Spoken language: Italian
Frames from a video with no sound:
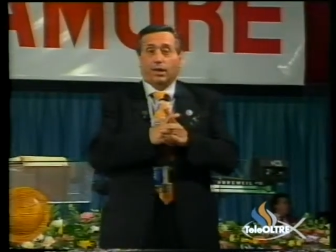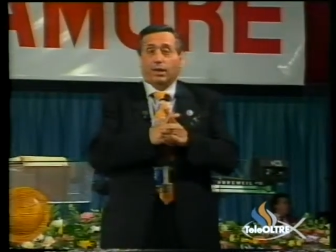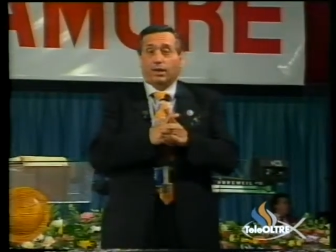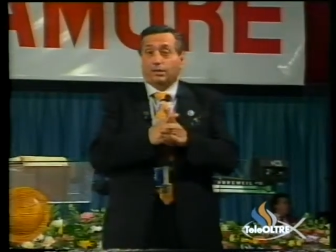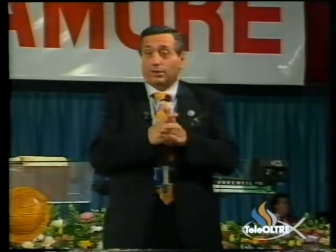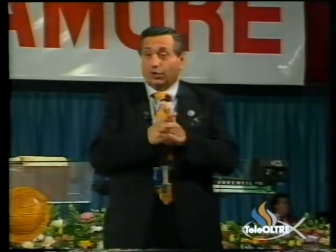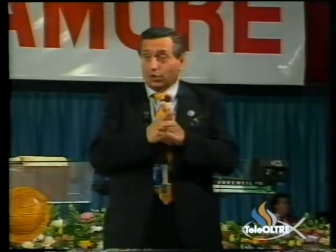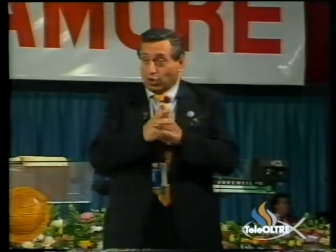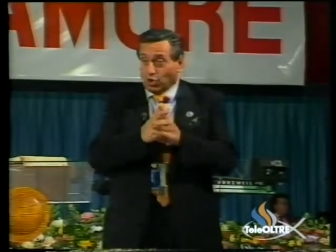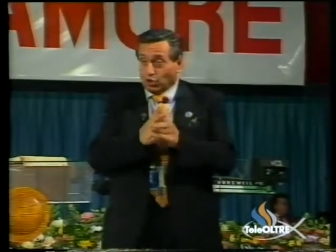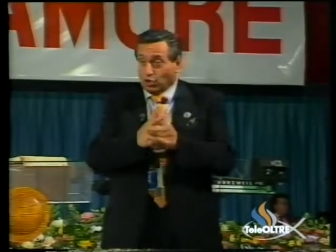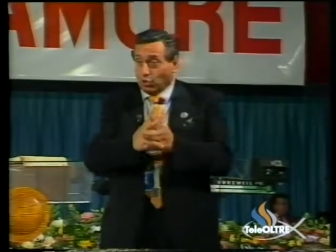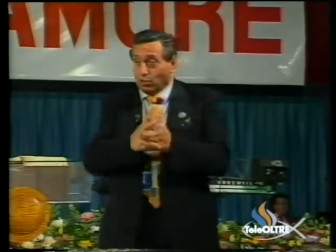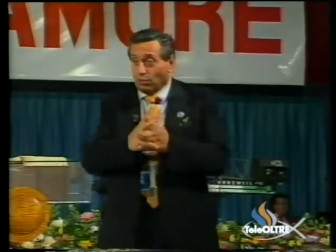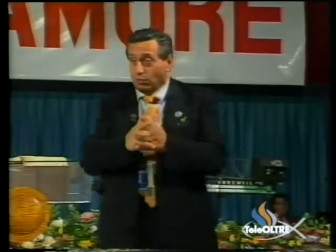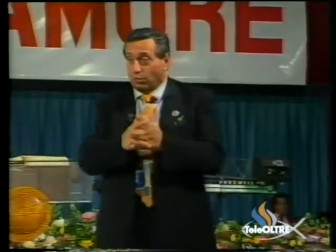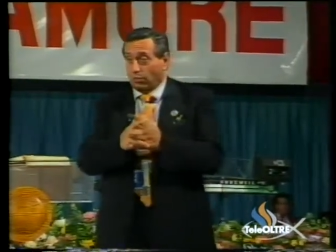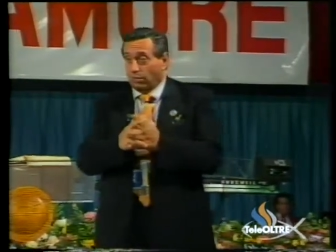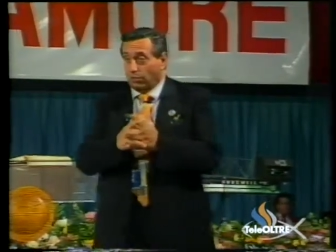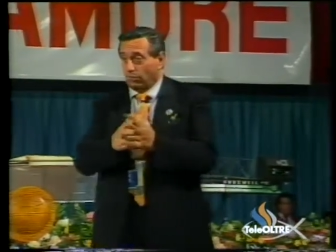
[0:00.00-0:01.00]
di
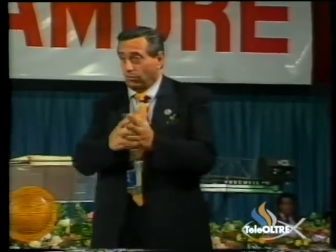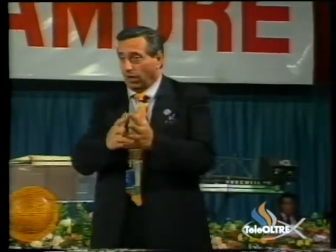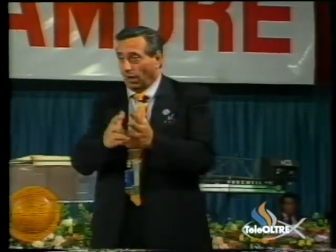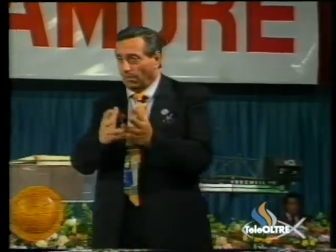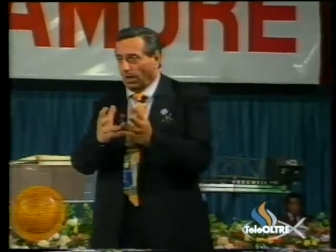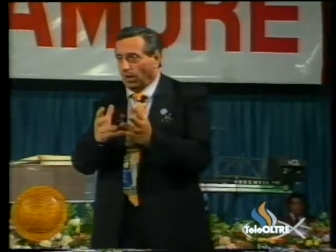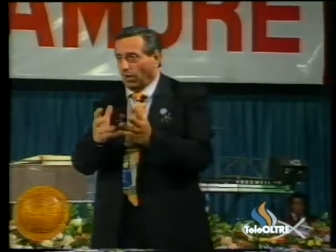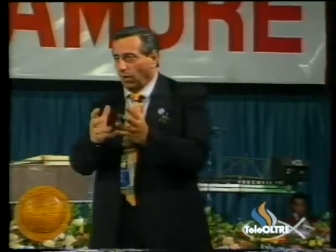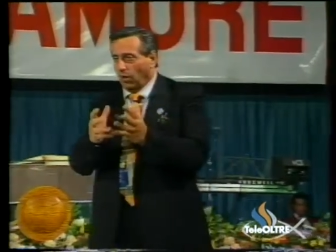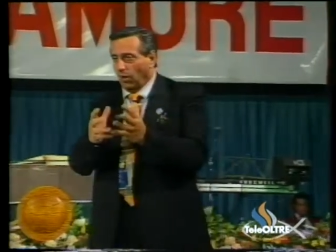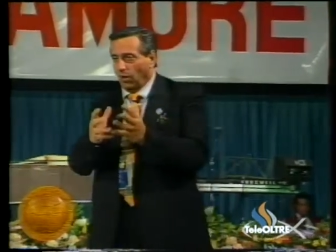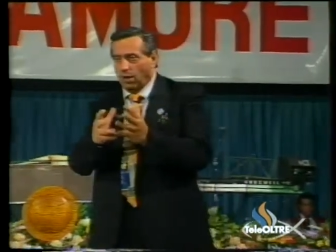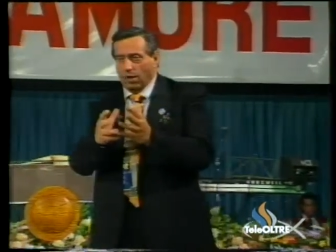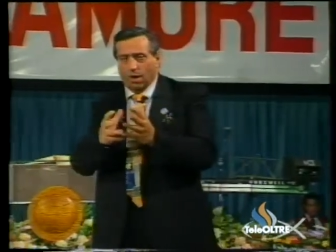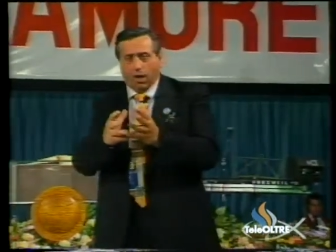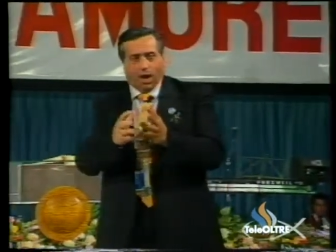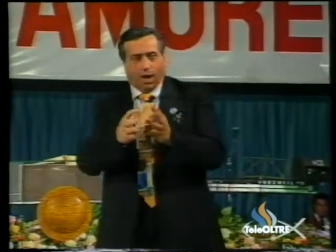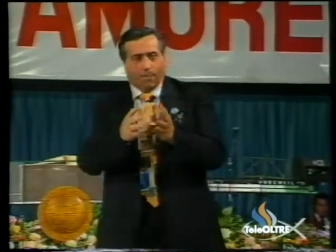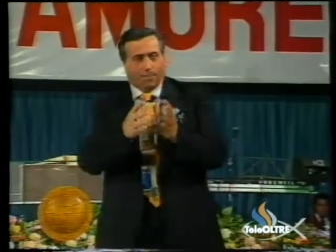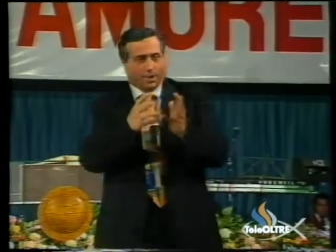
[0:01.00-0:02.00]
Gesù, un amico
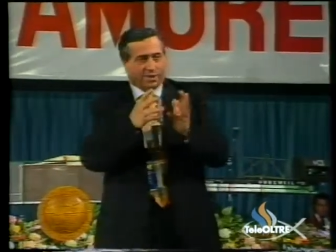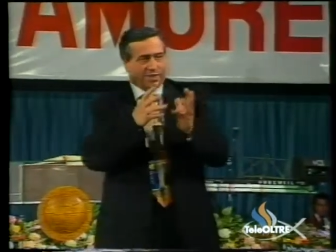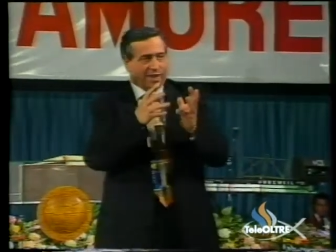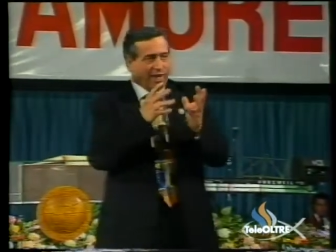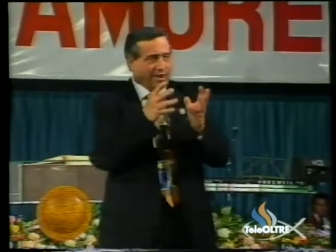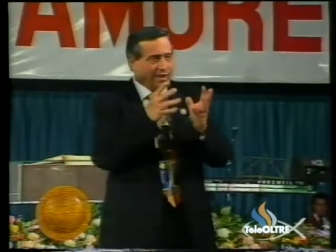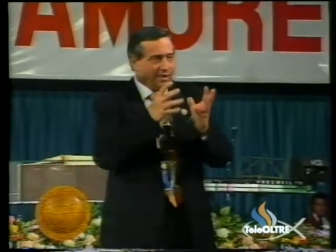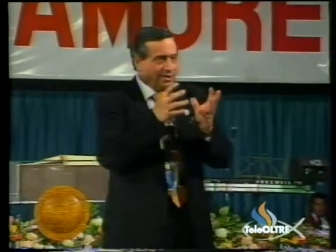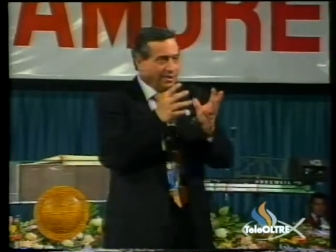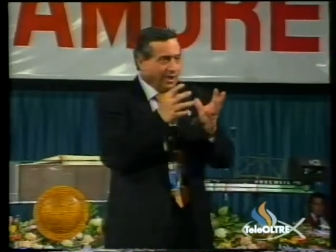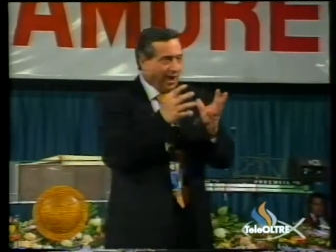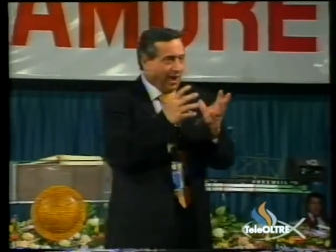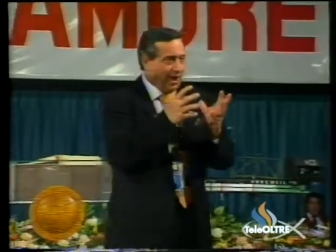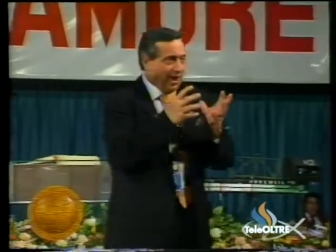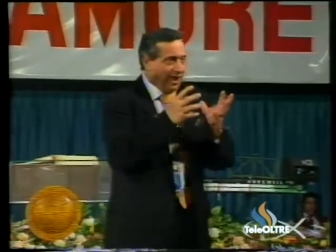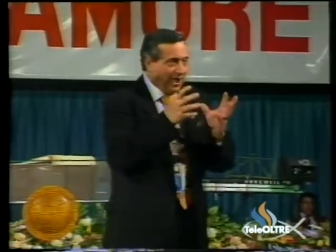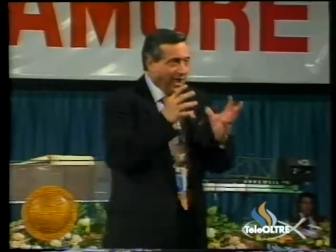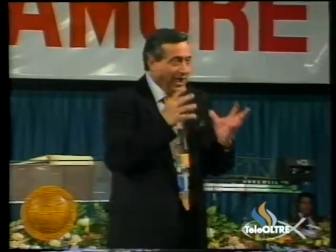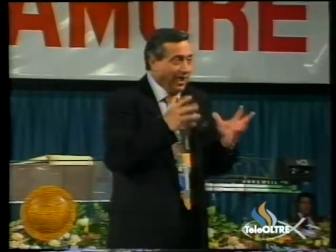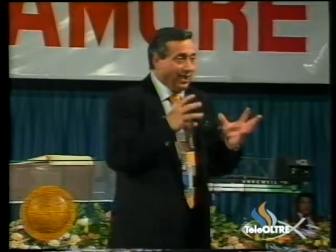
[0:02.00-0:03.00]
abbastanza
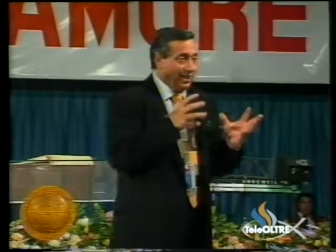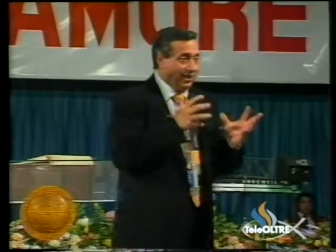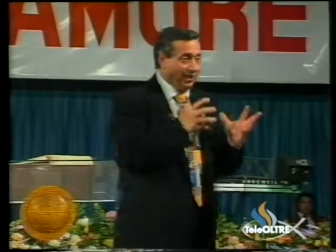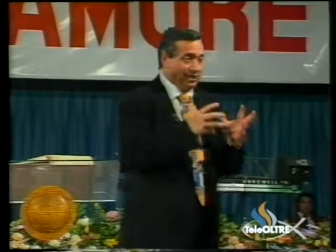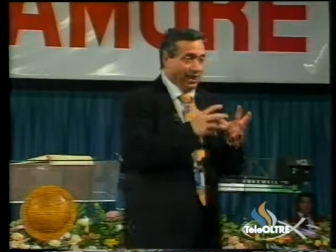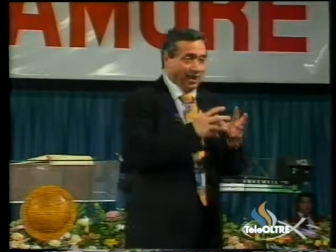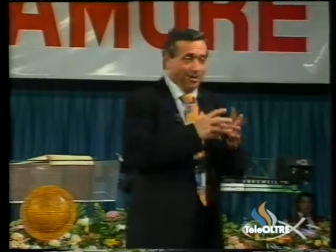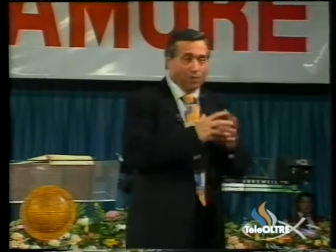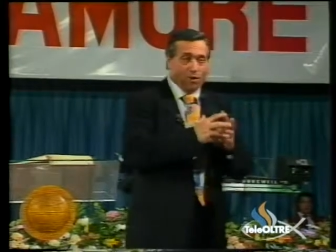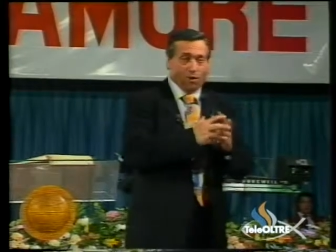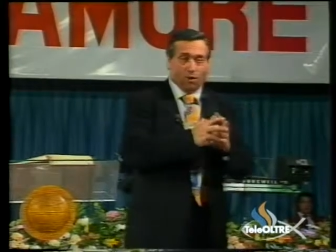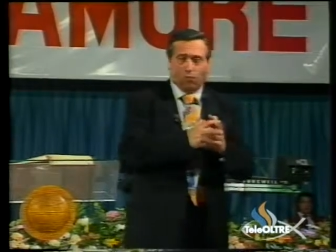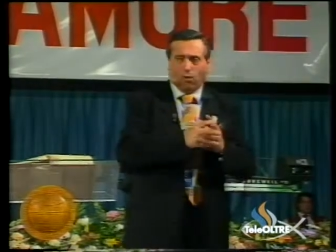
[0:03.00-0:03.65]
intimo.